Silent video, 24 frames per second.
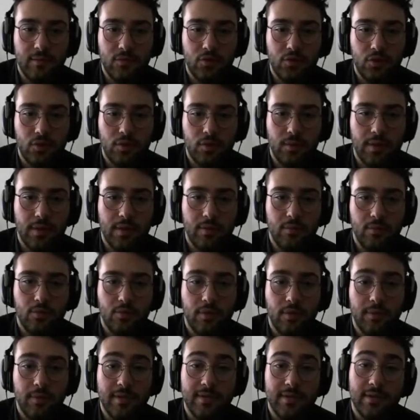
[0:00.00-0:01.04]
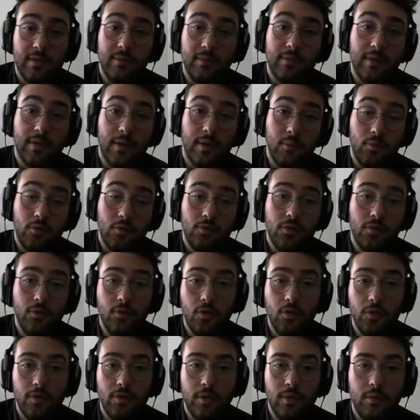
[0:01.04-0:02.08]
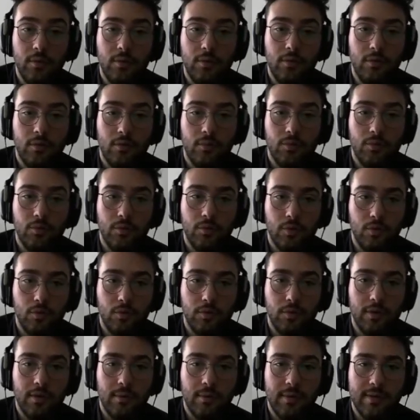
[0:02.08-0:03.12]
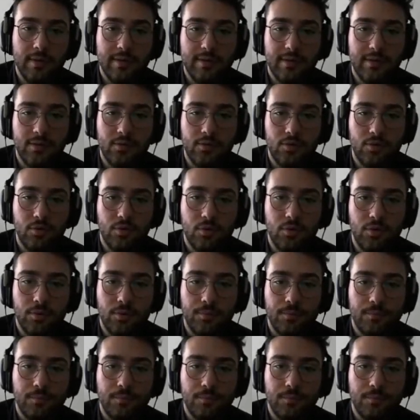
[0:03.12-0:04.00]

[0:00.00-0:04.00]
Çünkü bakın burada mesela bir tane molotov kokteyl bulduk. Onu da kullanabiliriz diye düşünüyorum.